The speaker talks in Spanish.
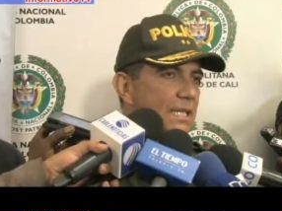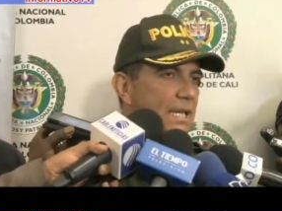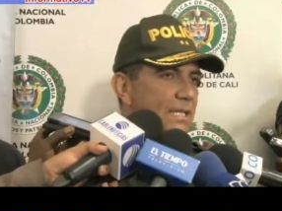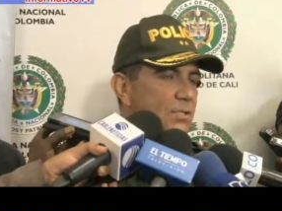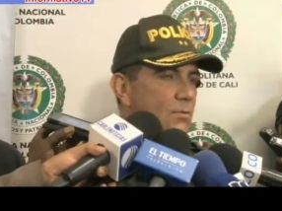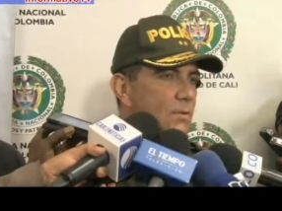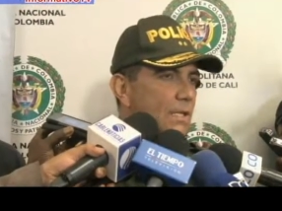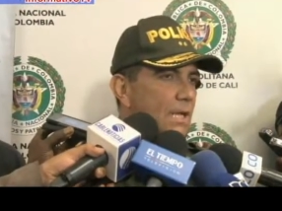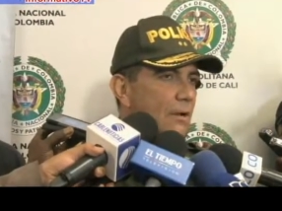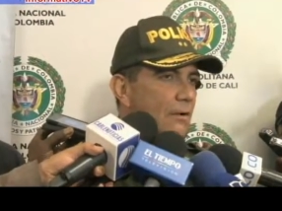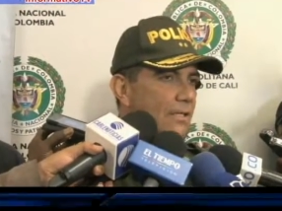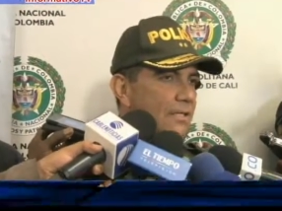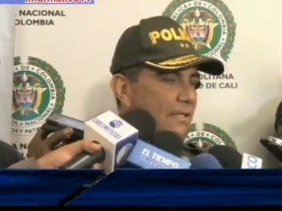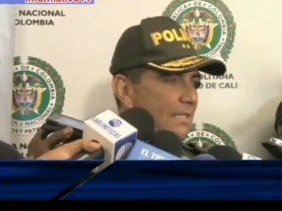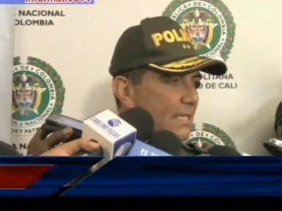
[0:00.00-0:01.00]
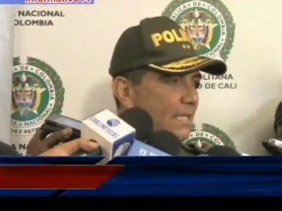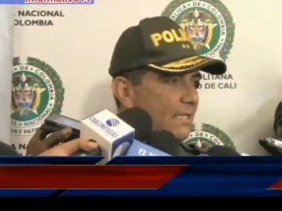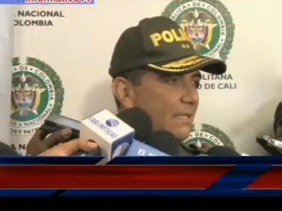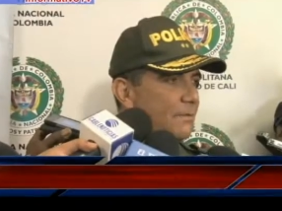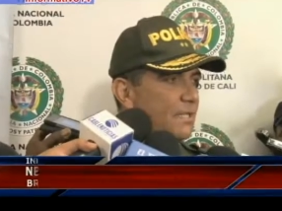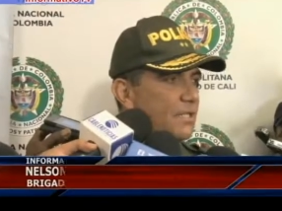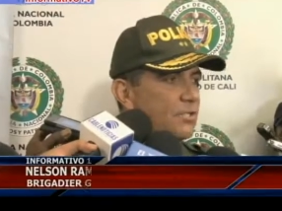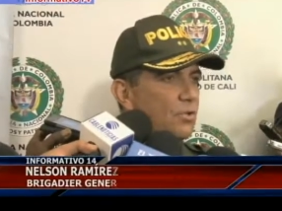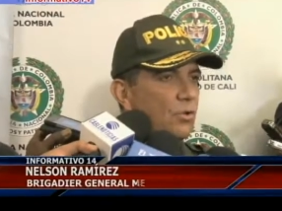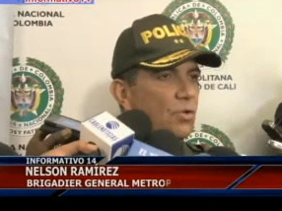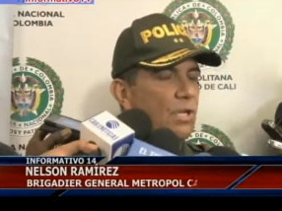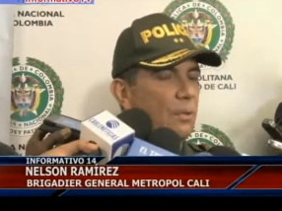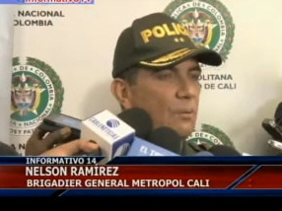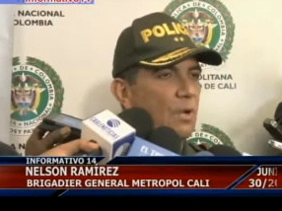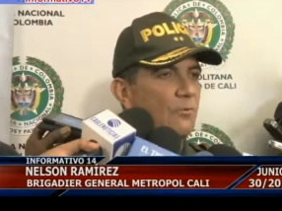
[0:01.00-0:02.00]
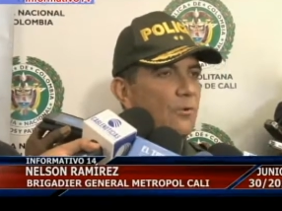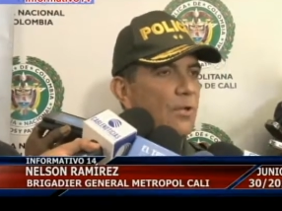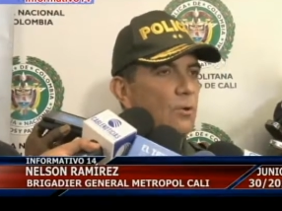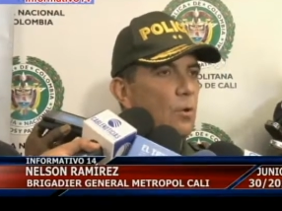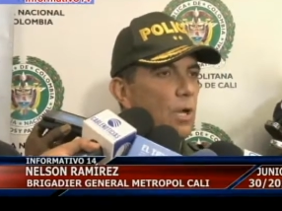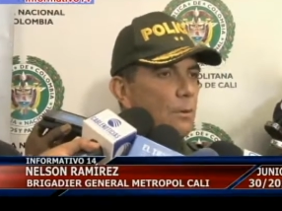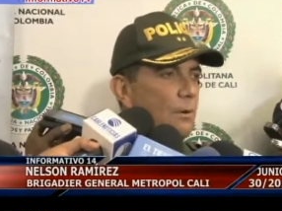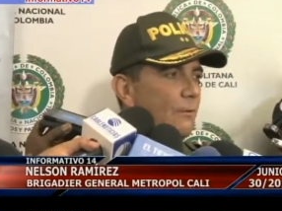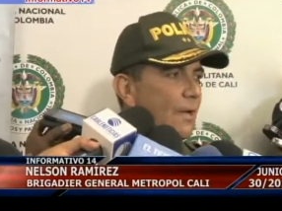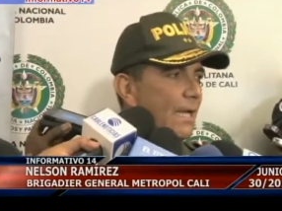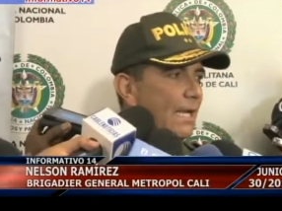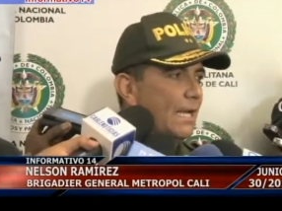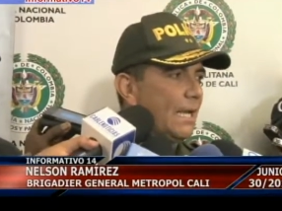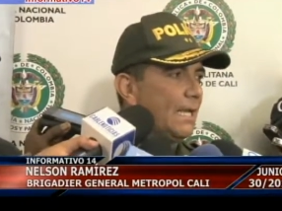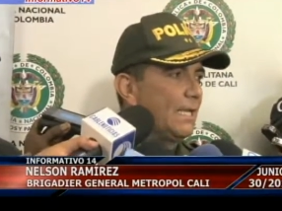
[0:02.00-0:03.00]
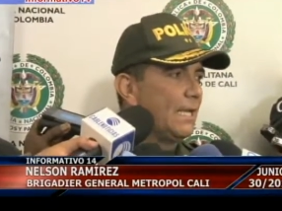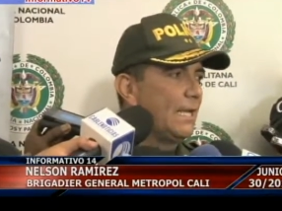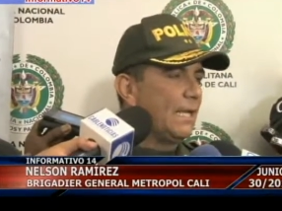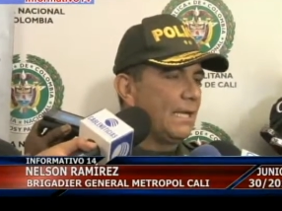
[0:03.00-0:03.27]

las obligaba a través de la intimidación con arma de fuego, arma blanca,